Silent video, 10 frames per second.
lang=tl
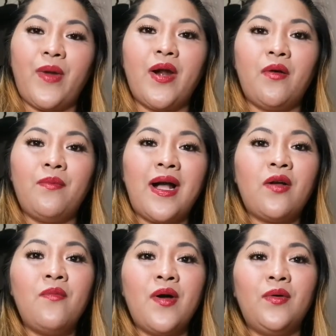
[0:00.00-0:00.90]
Pero
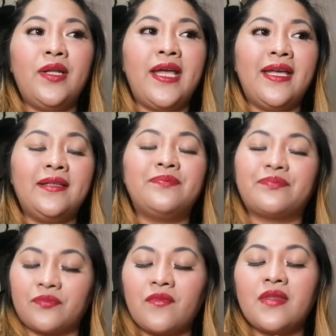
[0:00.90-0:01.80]
bago mahuli,
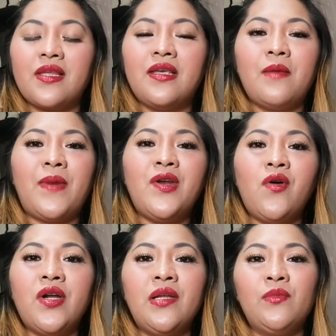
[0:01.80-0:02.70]

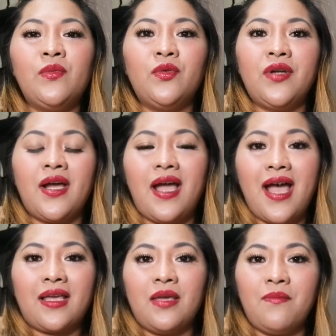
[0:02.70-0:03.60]
panoorin mo muna ang
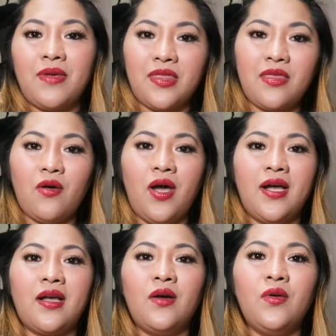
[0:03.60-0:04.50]
aking video
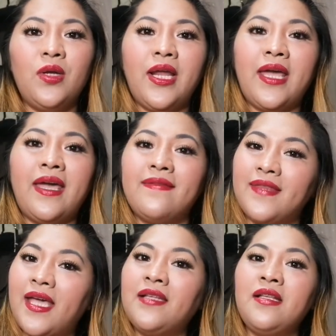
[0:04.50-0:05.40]
hanggang huli
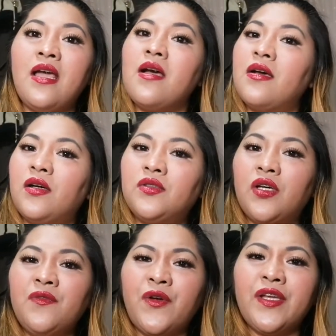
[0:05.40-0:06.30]
and then
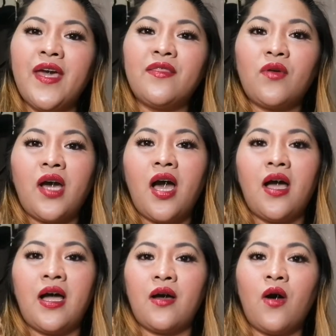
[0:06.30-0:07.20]
Don't forget to
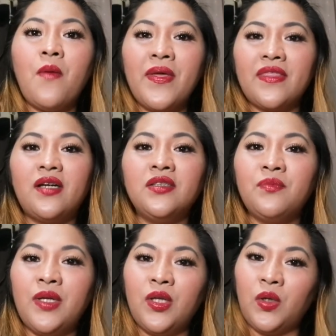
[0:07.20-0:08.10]
uh, comment
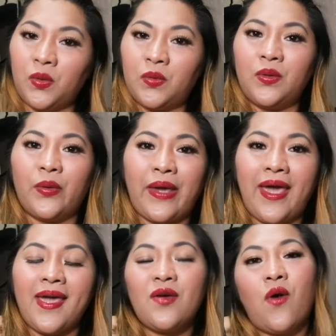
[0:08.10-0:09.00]
down below,
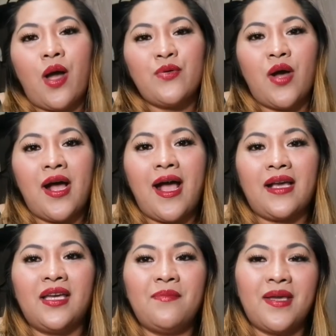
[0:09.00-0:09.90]
okay? Kung ano ang
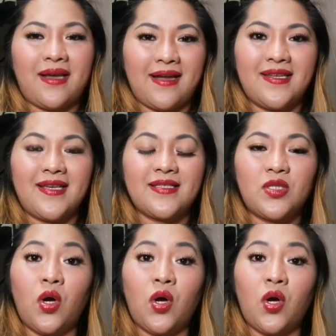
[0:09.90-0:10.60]
aking mechanics.